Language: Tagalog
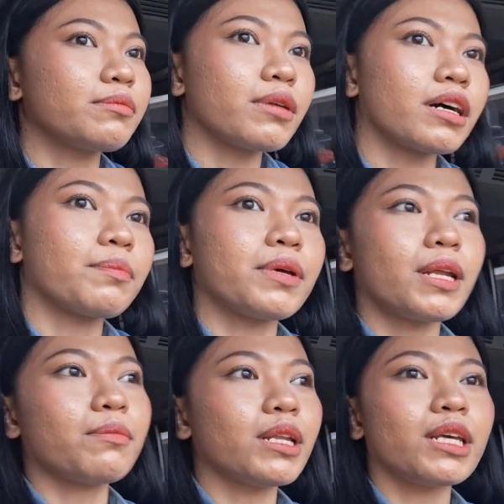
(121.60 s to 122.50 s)
ng mga
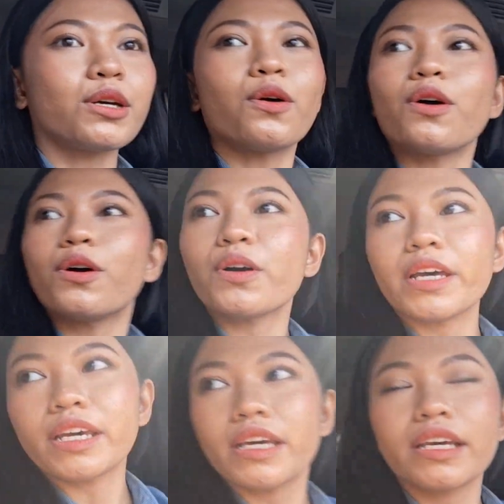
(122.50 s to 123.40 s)
pinamili ko
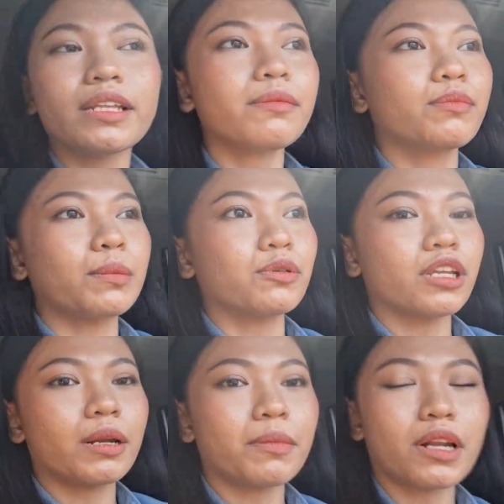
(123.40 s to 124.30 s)
and
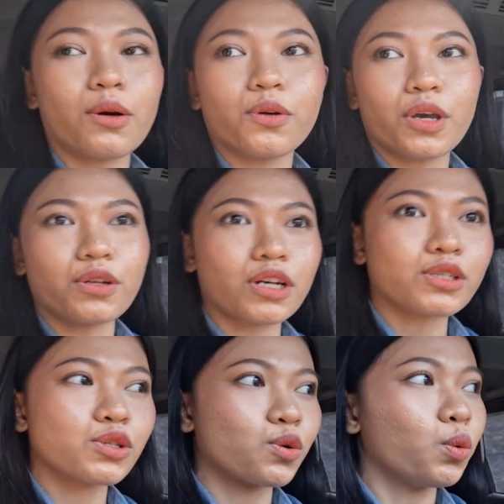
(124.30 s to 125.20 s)
pupunta naman ako ngayon ng
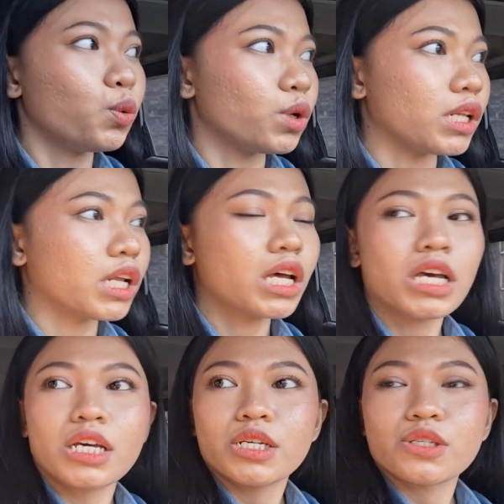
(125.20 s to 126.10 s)
school.
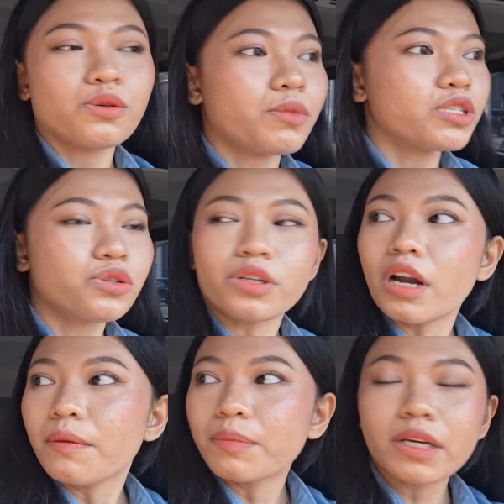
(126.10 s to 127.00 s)
So medyo
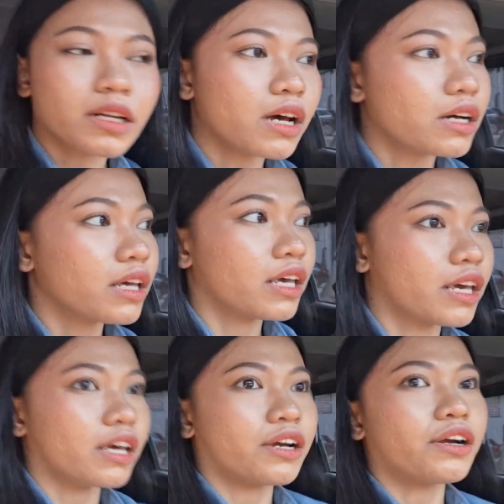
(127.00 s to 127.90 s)
traffic lang
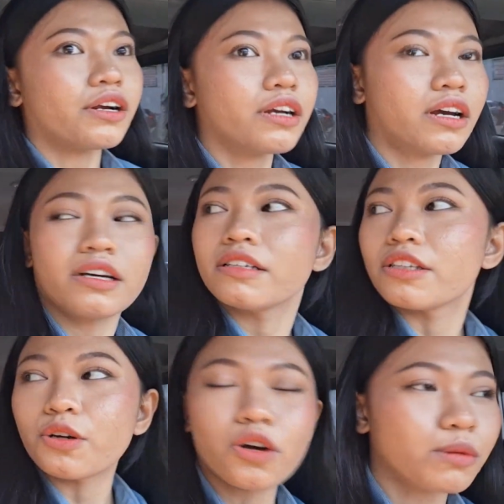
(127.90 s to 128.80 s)
here.
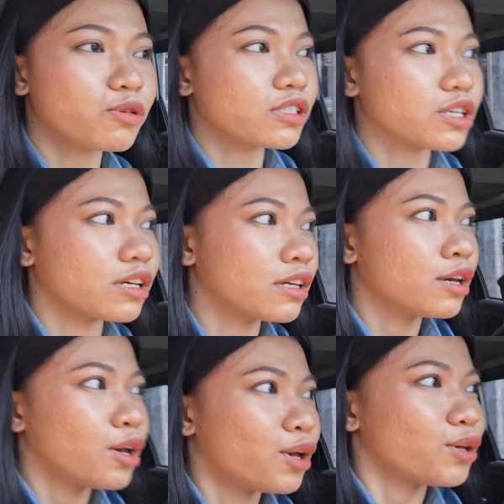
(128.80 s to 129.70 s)
Hindi ko alam kasi
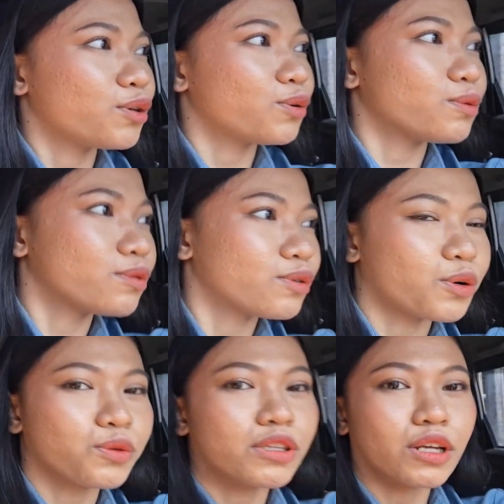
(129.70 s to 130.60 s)
yung
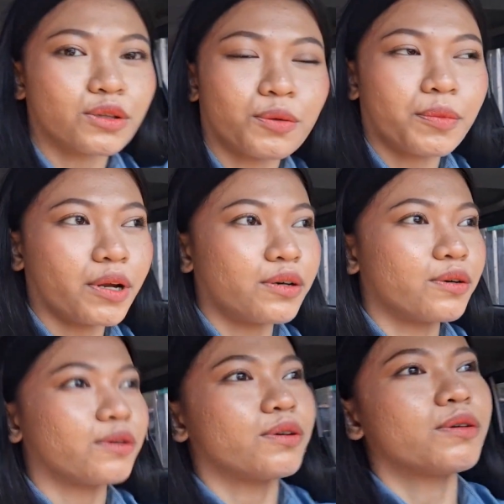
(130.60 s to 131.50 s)
road na to
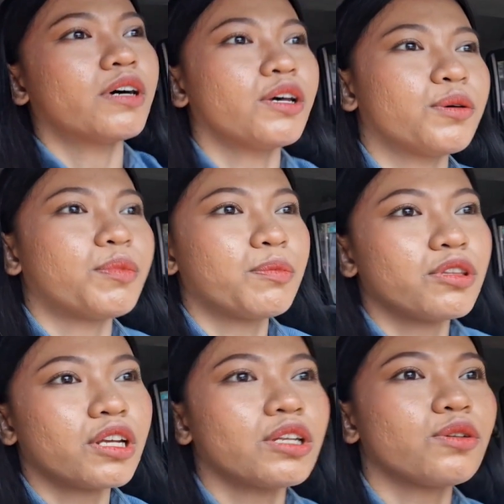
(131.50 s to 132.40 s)
pero ayun,
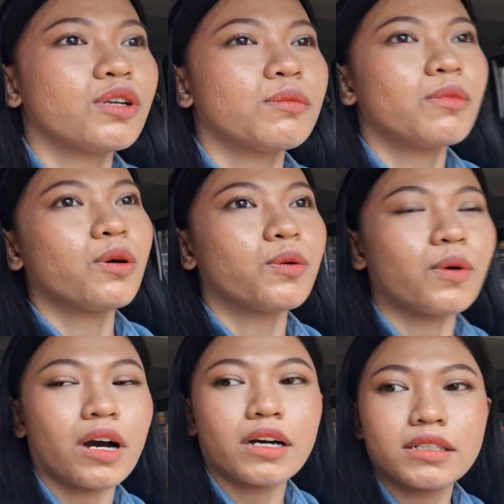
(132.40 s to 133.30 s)
papunta na to ng
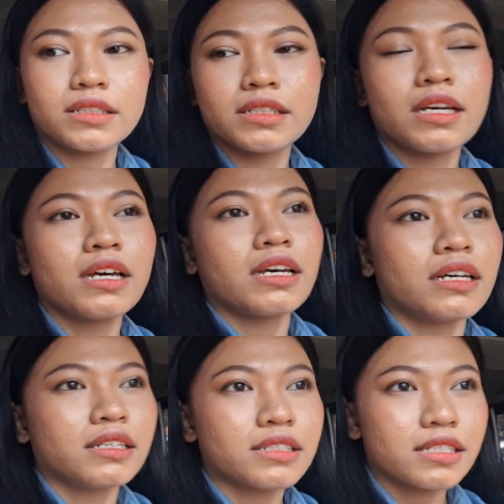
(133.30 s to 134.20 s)
MOA.
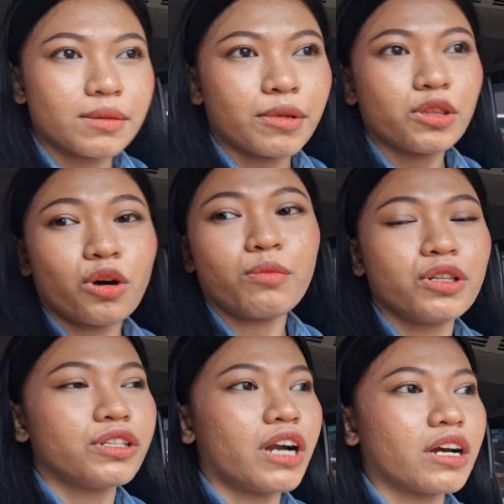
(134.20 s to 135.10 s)
Sa may
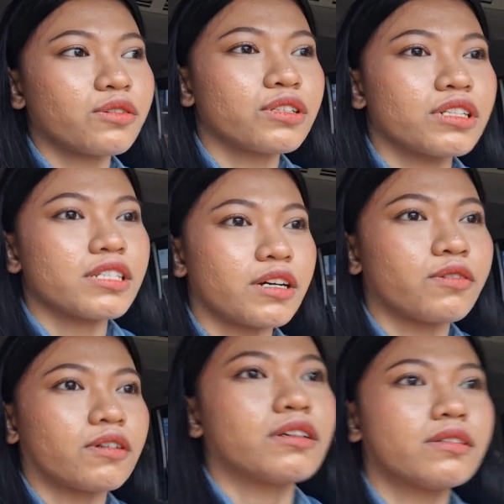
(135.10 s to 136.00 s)
double dragon kasi
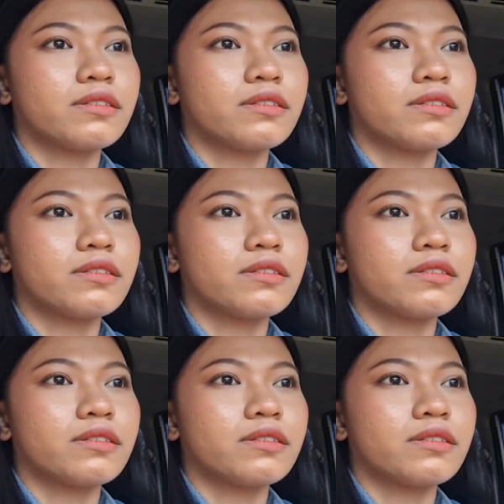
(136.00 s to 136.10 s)
ako.